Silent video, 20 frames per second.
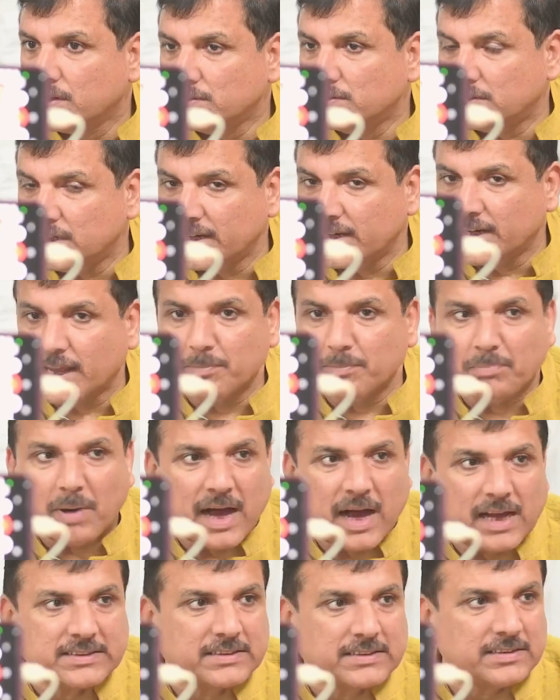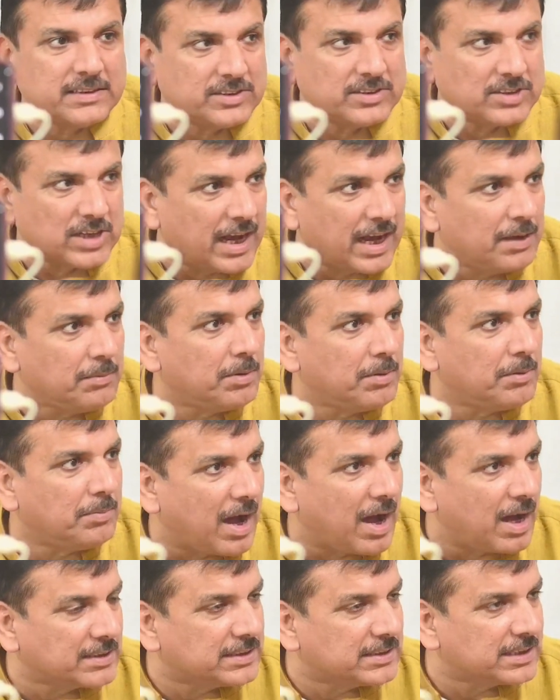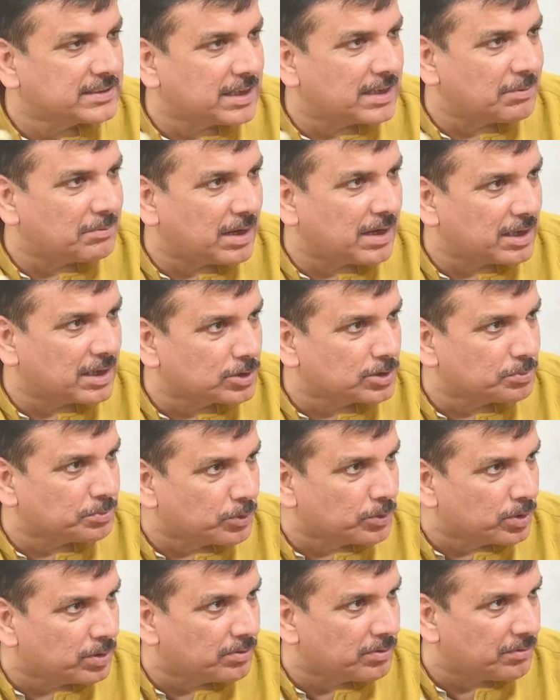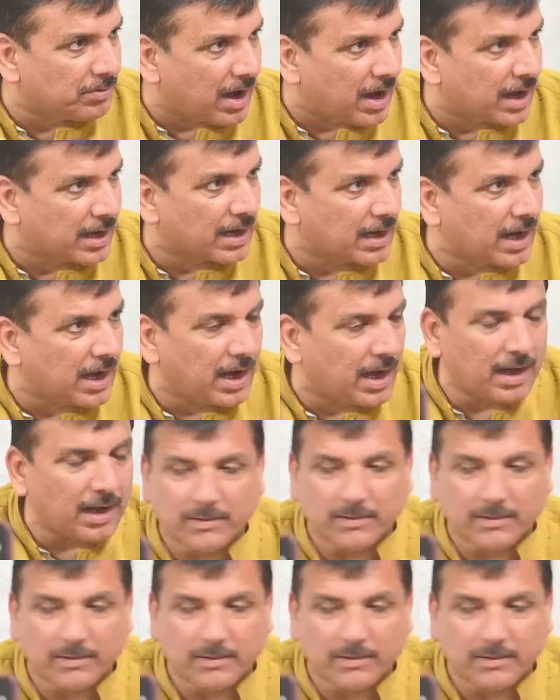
जिनके पास सिंचाई विभाग जैसा महत्वपूर्ण विभाग रहा